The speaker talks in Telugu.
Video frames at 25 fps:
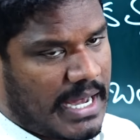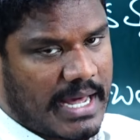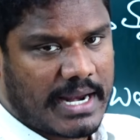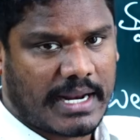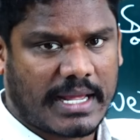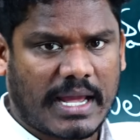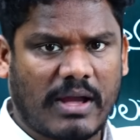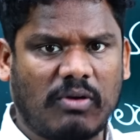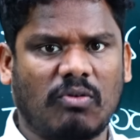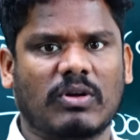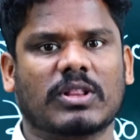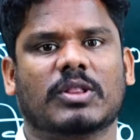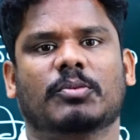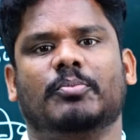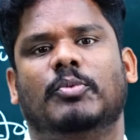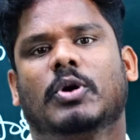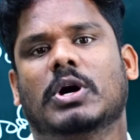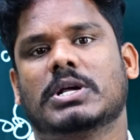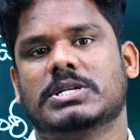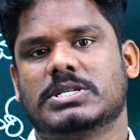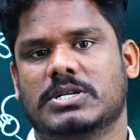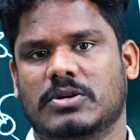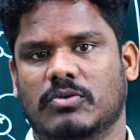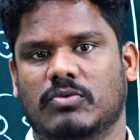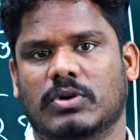గారికే కొంత
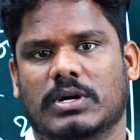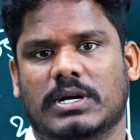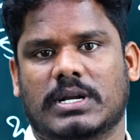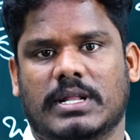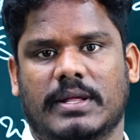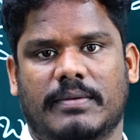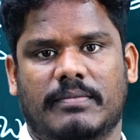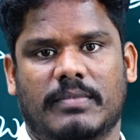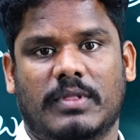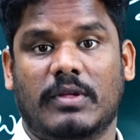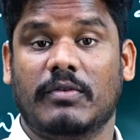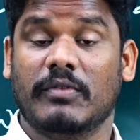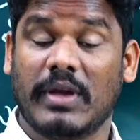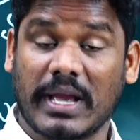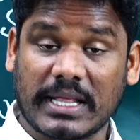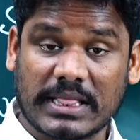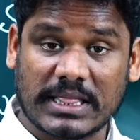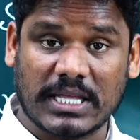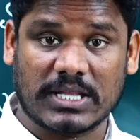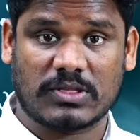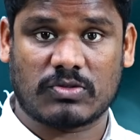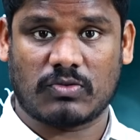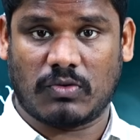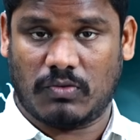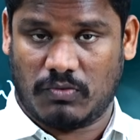పాజిటివ్ ఉంది
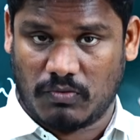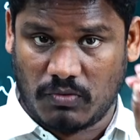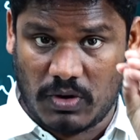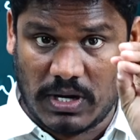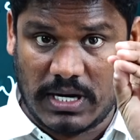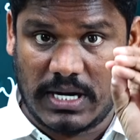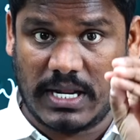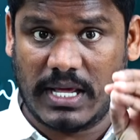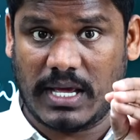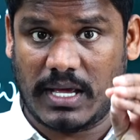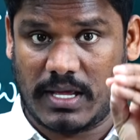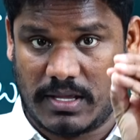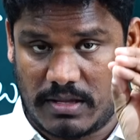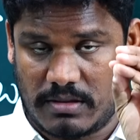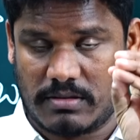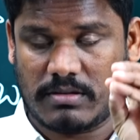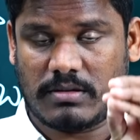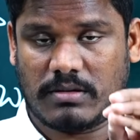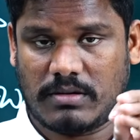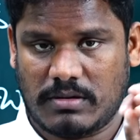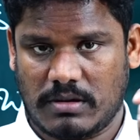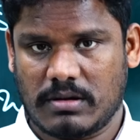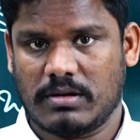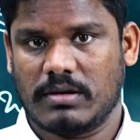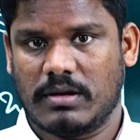వ్యక్తిత్వం ఓన్లీ
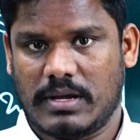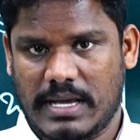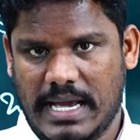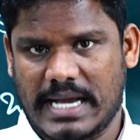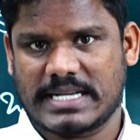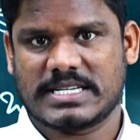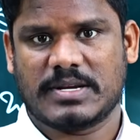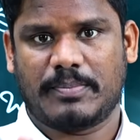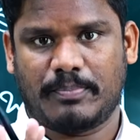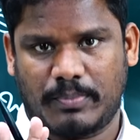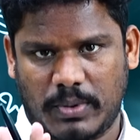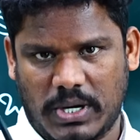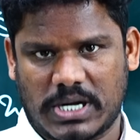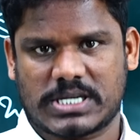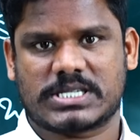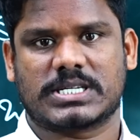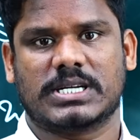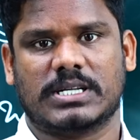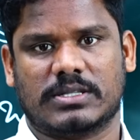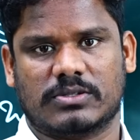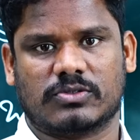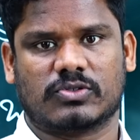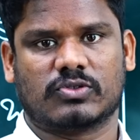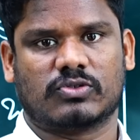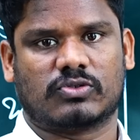యాజ్ ఎ
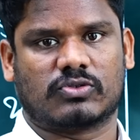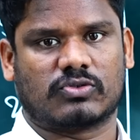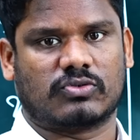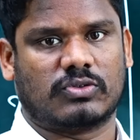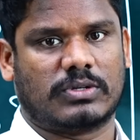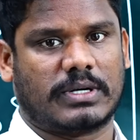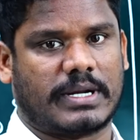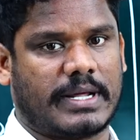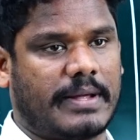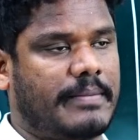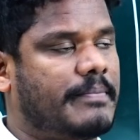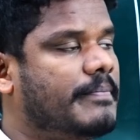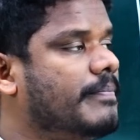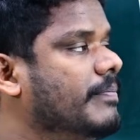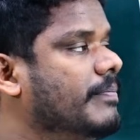పర్సన్ చూసుకుంటే